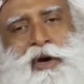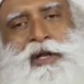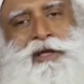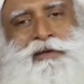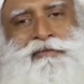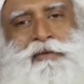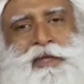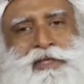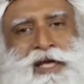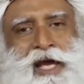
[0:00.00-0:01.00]
утра, с
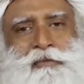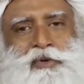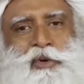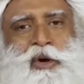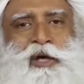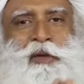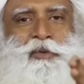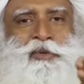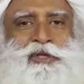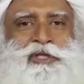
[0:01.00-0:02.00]
того момента, как вы
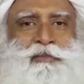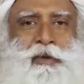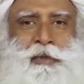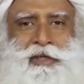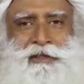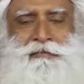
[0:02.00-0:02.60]
проснулись, и